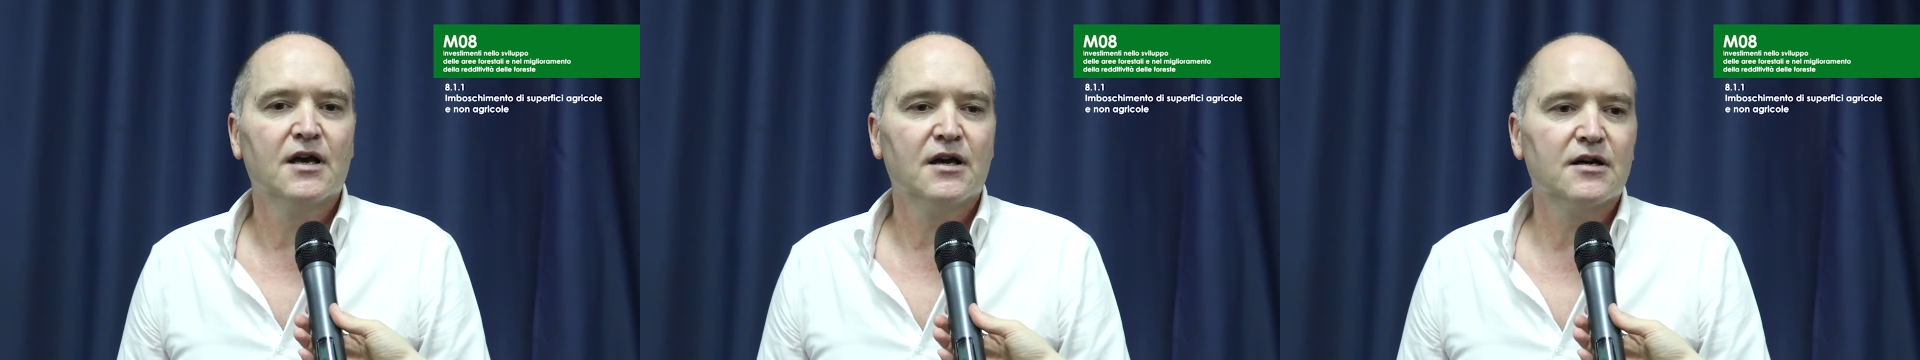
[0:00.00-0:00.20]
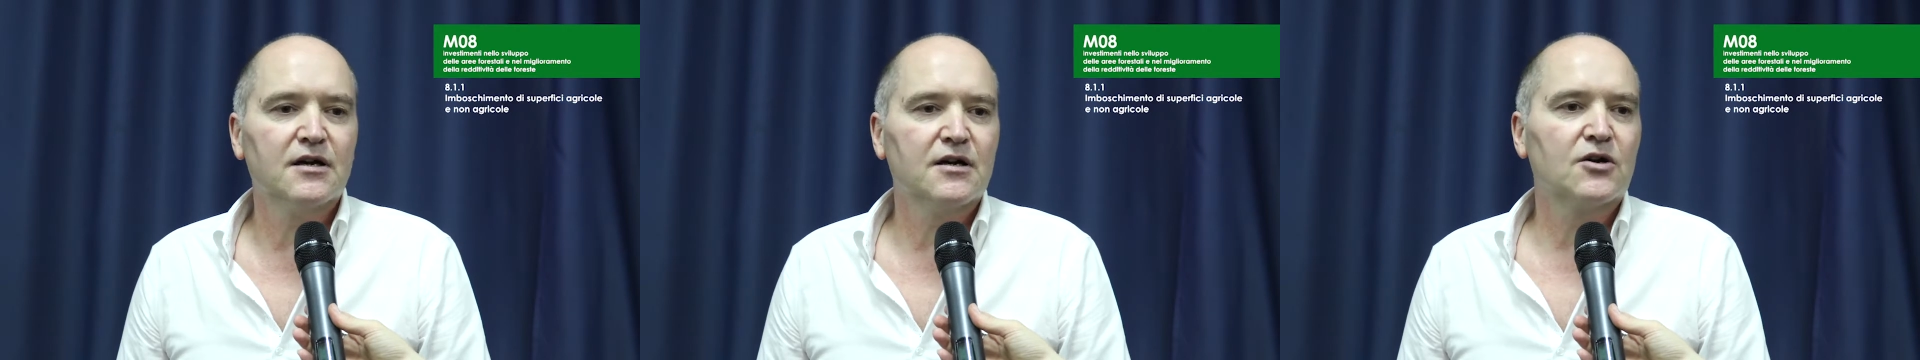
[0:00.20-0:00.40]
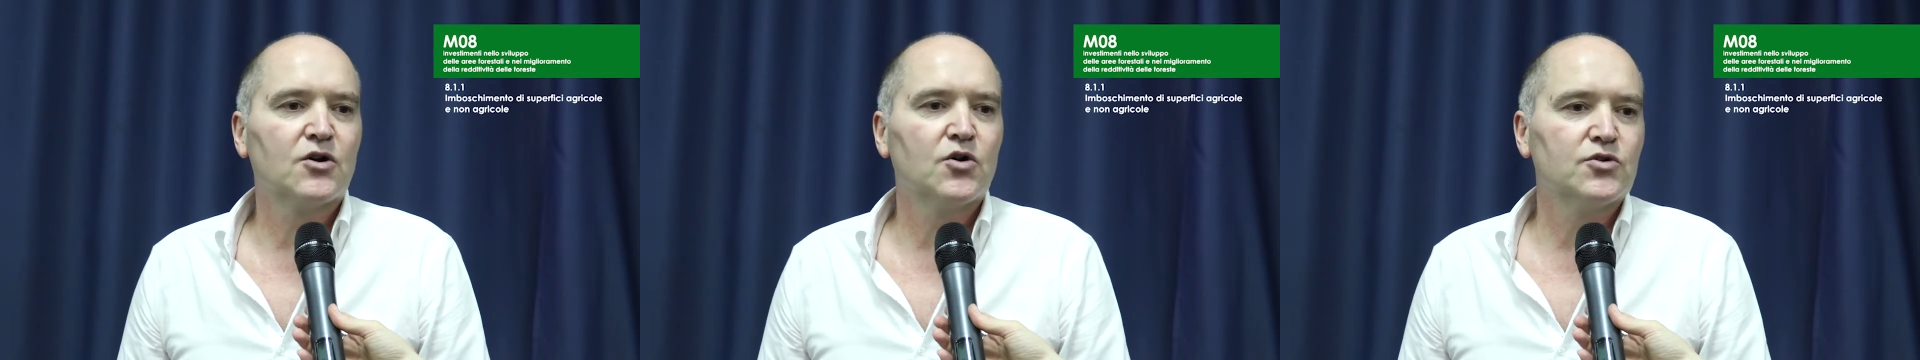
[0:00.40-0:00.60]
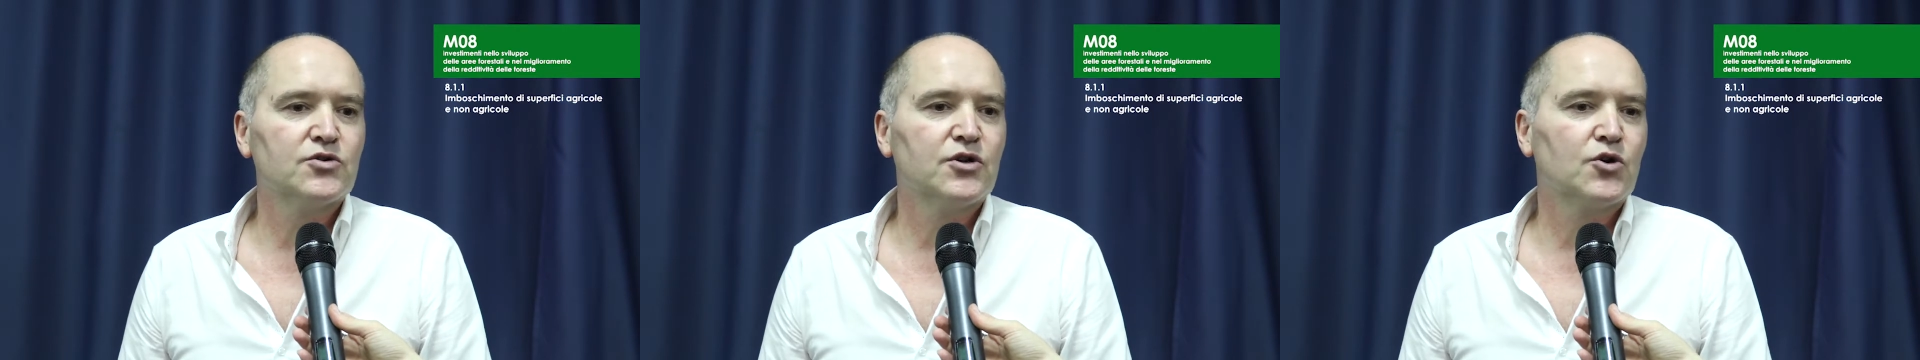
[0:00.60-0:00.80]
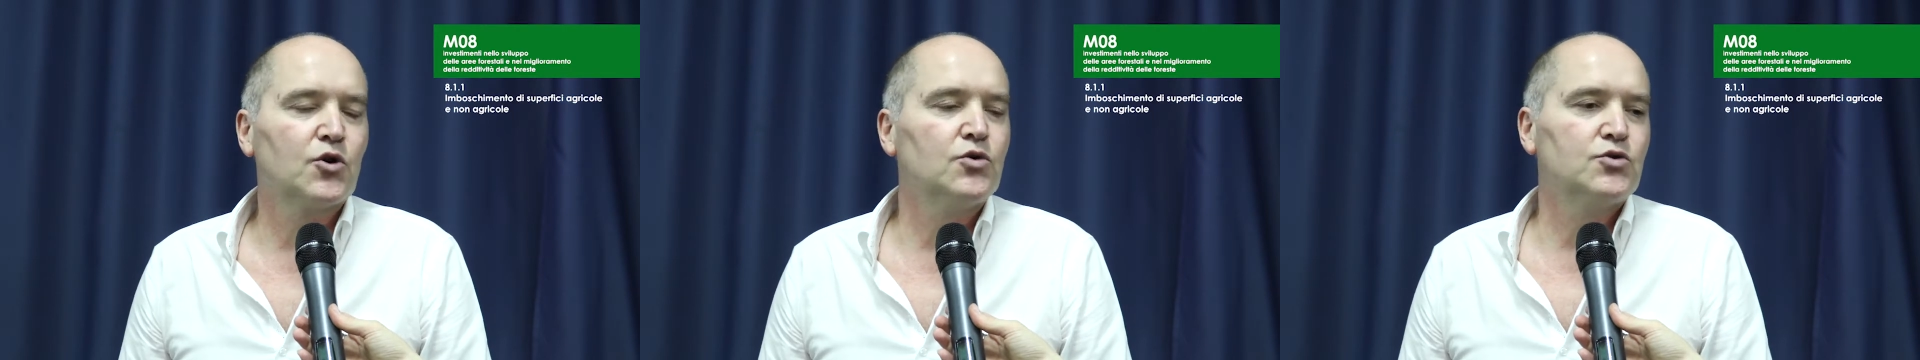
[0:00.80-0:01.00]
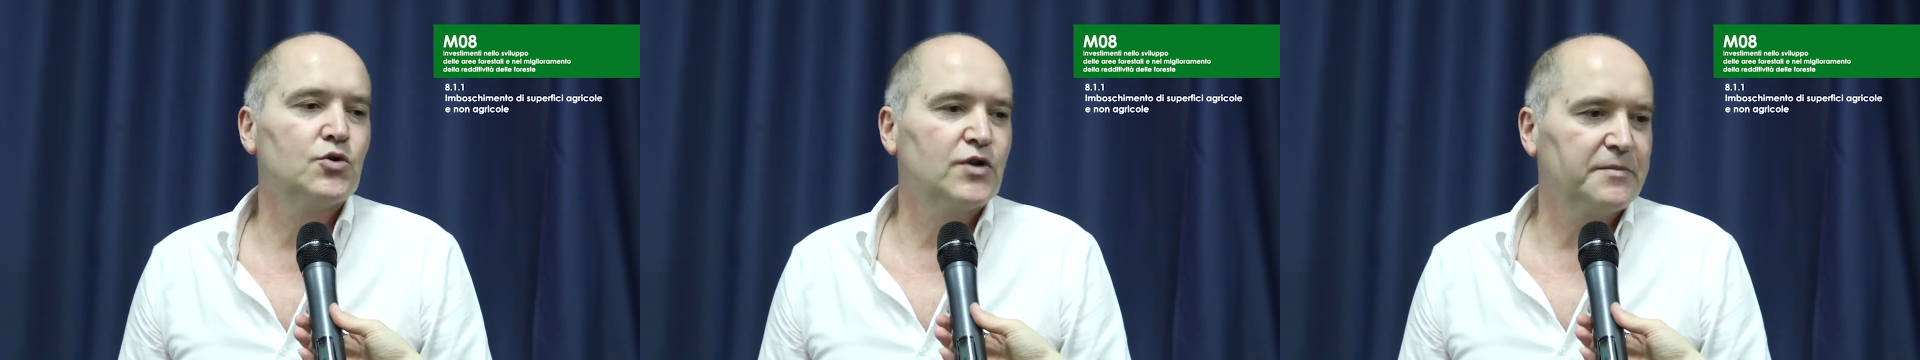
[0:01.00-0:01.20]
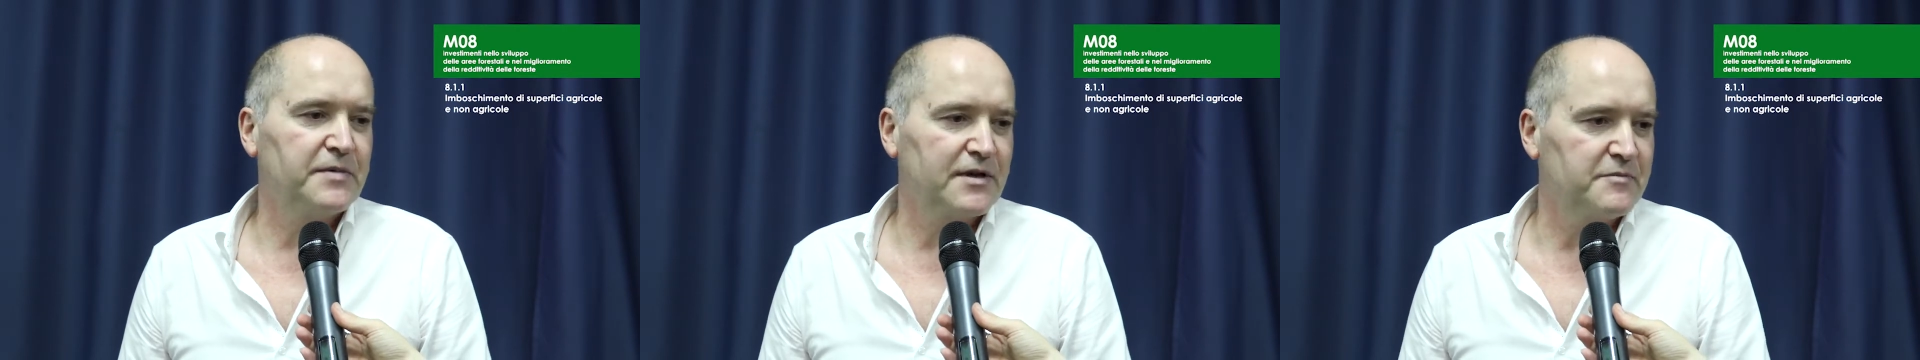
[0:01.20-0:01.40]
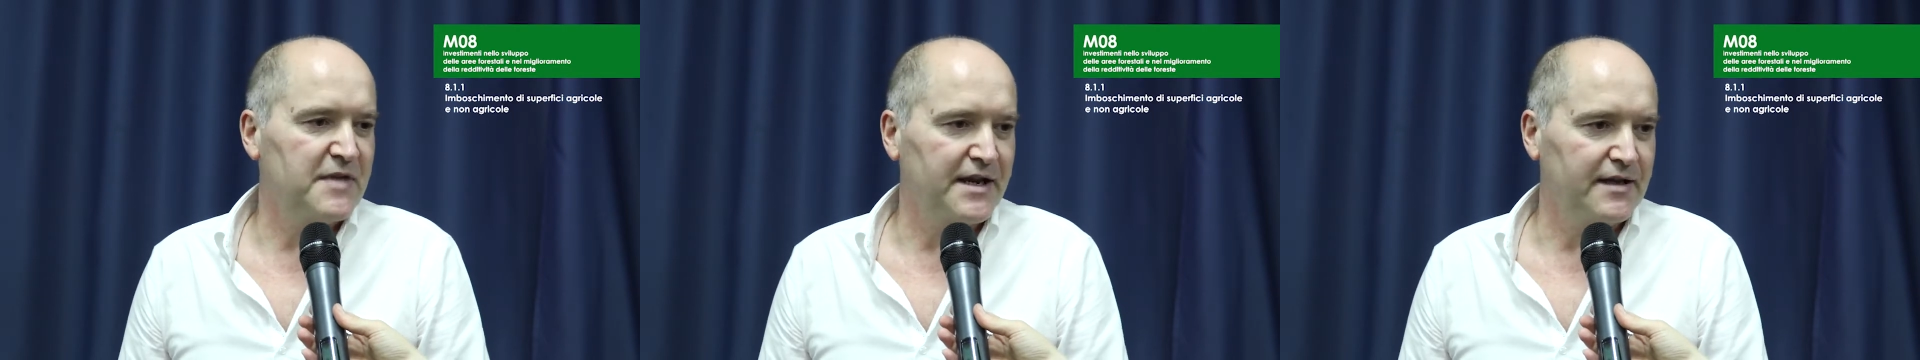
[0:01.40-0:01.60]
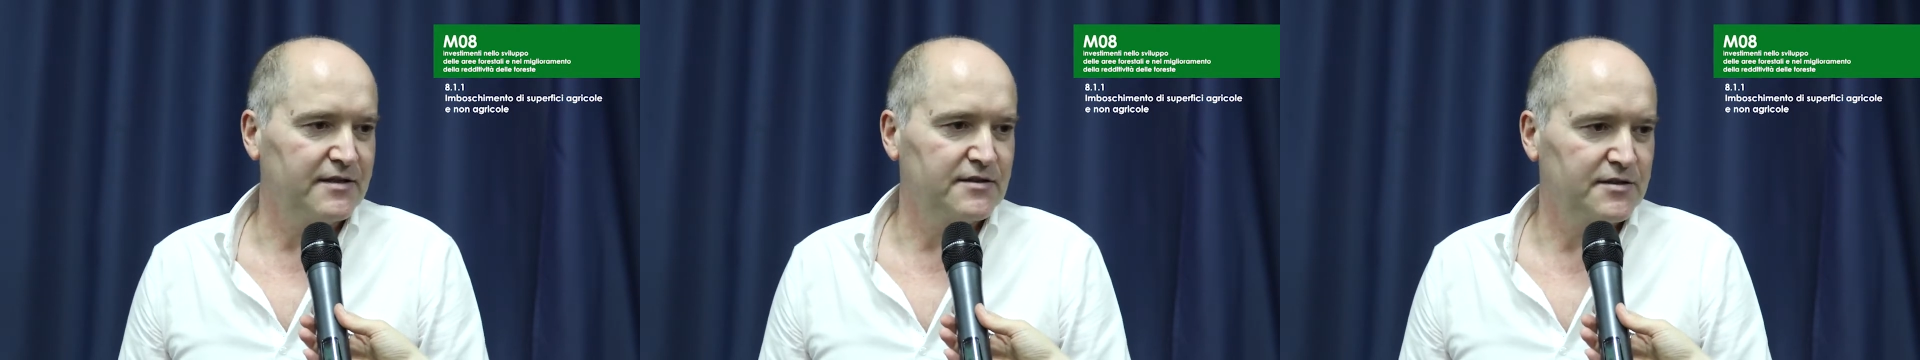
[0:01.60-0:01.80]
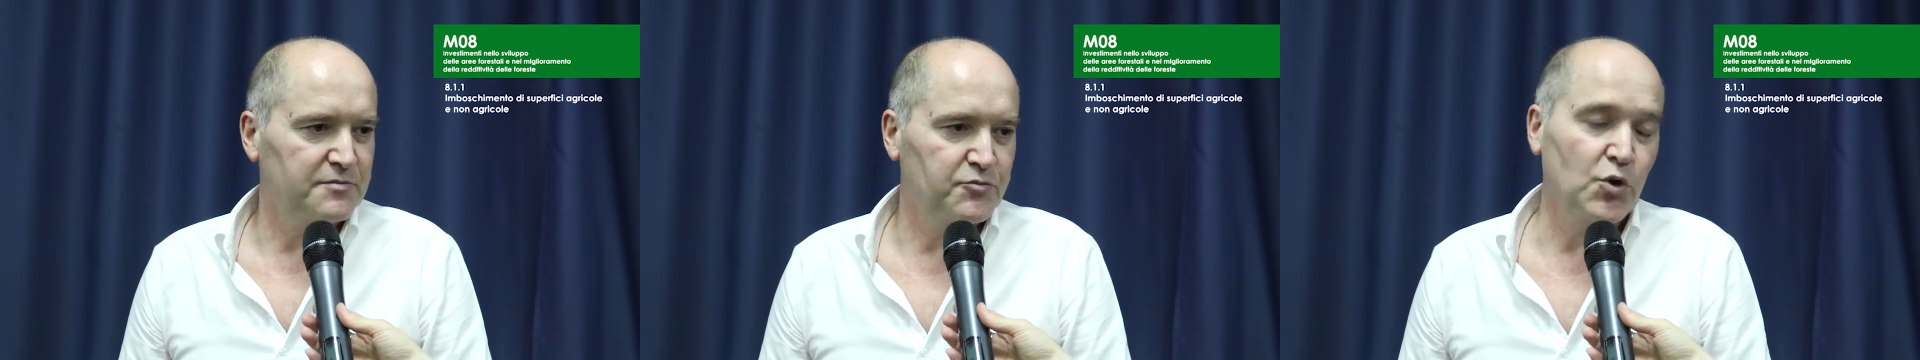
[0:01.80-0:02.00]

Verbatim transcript: eh, con colture permanenti,